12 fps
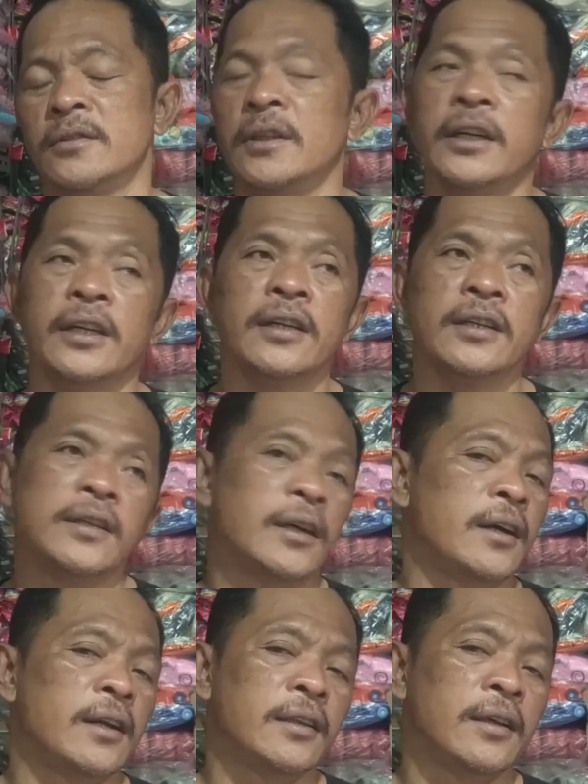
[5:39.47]
Sarina
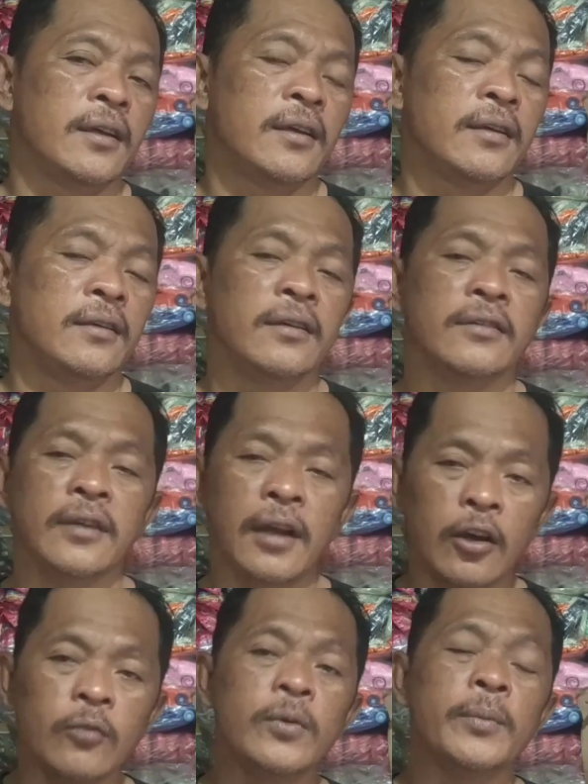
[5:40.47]
Jakarta yang
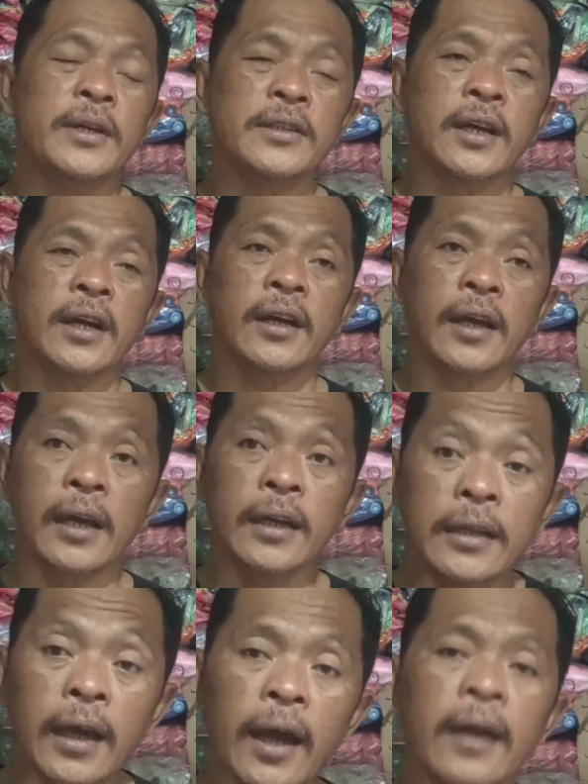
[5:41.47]
selalu memanjakan
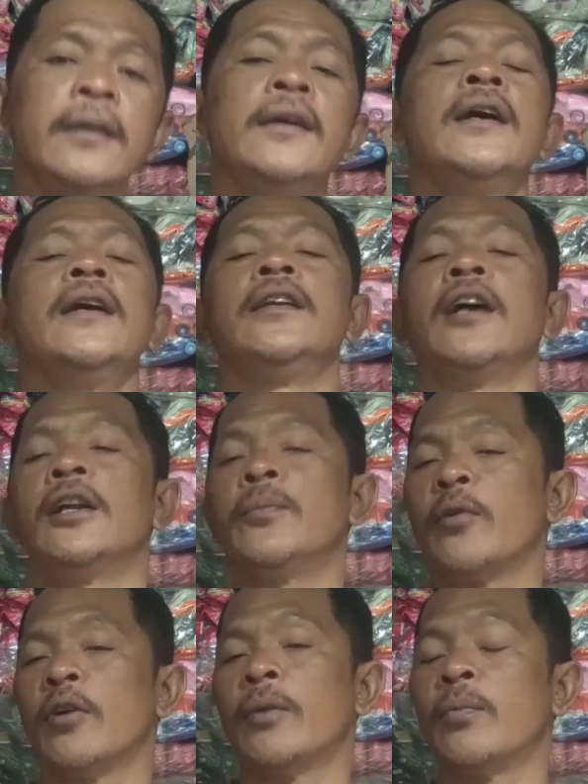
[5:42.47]
Anda dengan
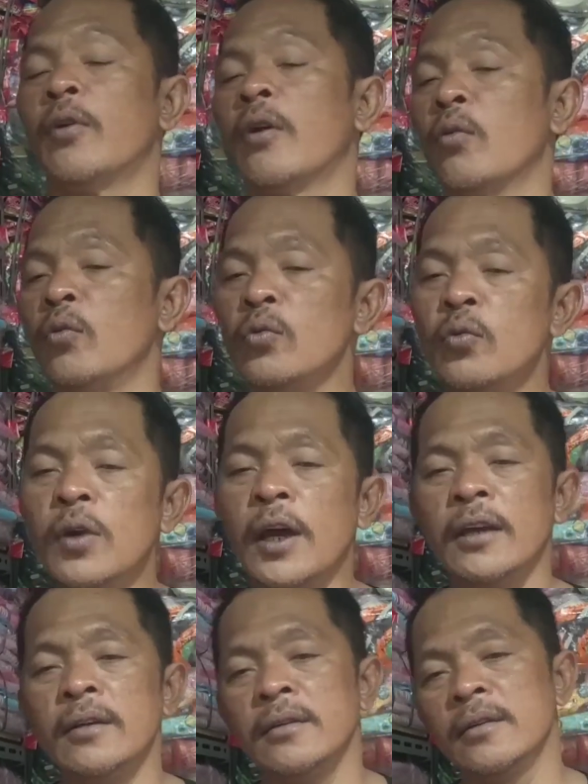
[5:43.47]
produk-produk
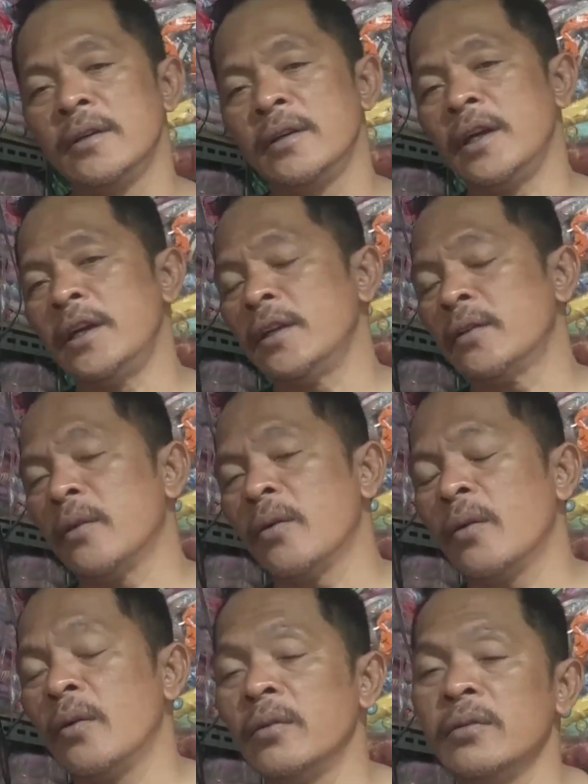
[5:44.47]
unggulan dari
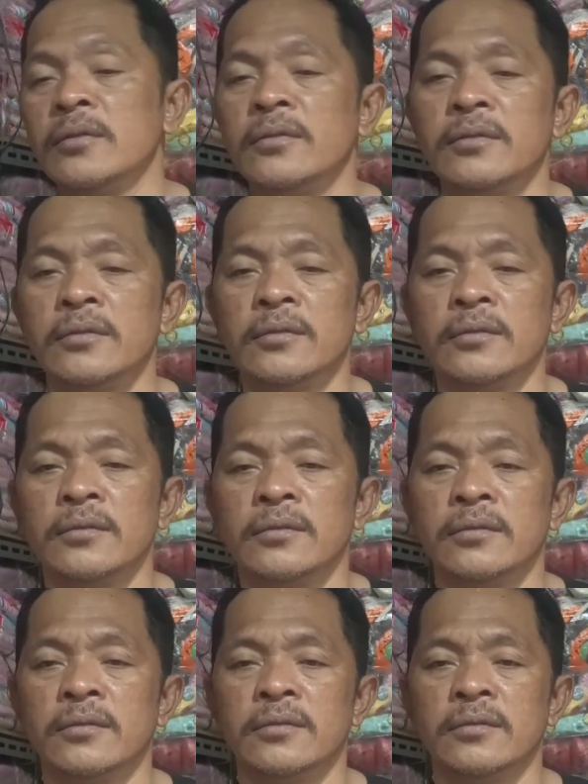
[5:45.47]
toko
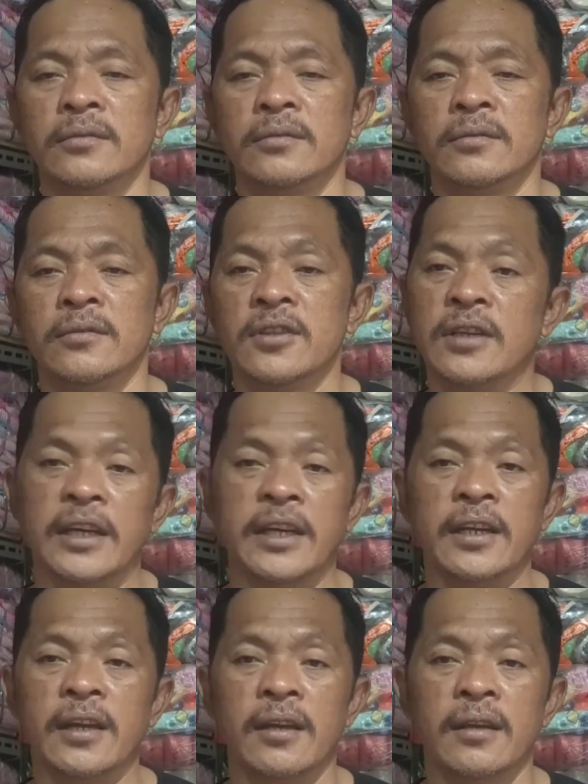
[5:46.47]

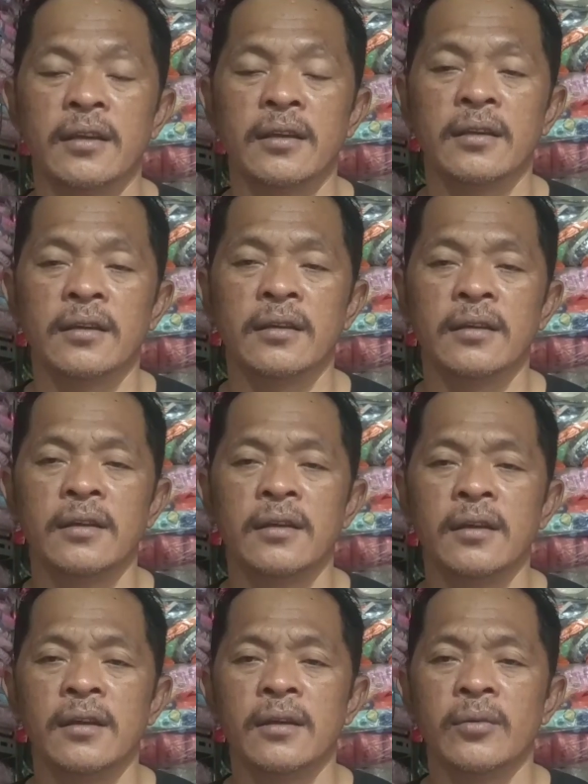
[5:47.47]
Sarina.
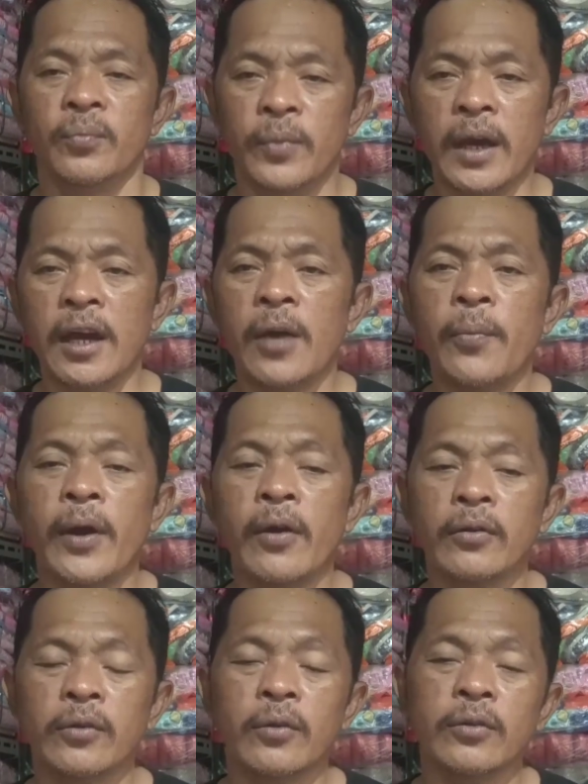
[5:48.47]
Bang,
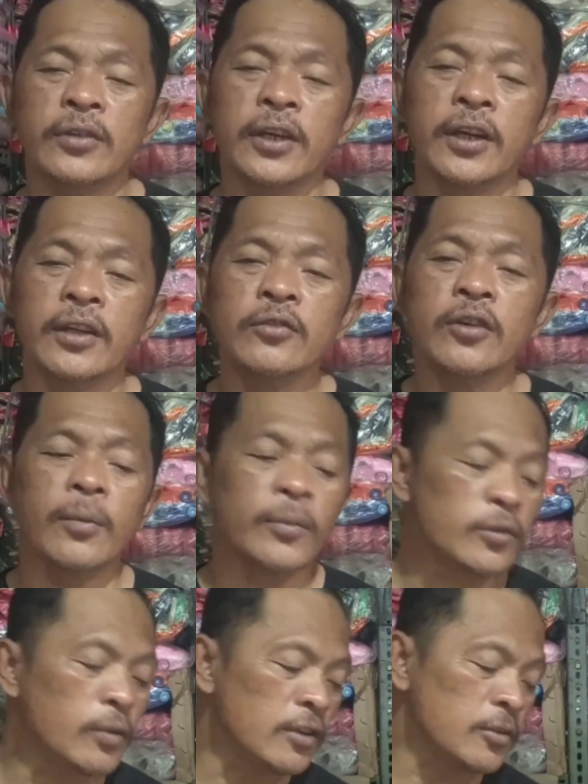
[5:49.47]
apakah toko Sarina juga
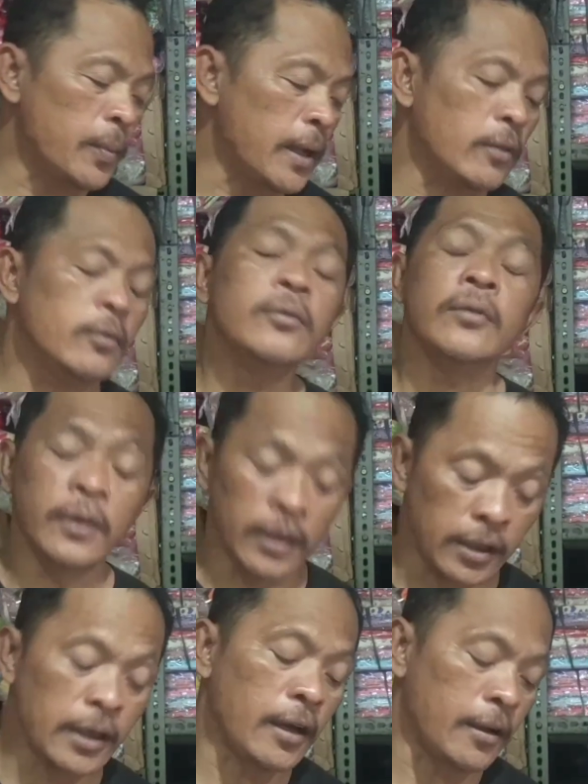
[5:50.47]
menjual sepatu?
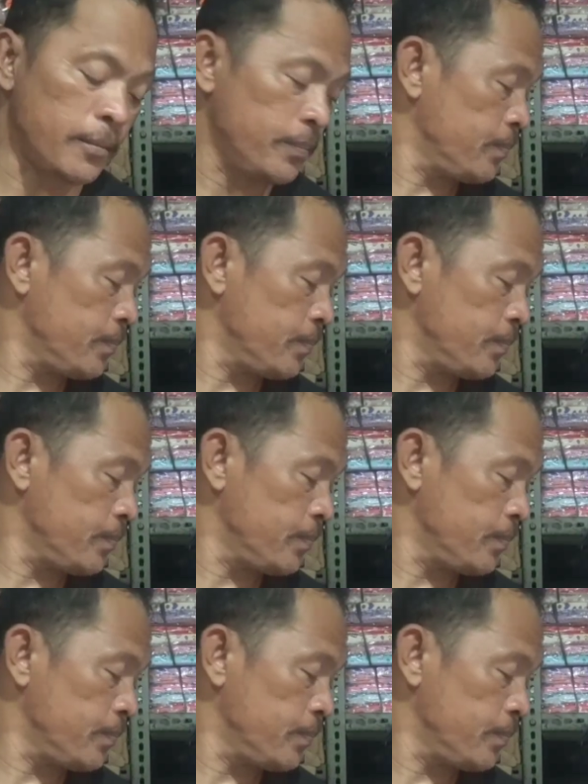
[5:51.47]
Iya.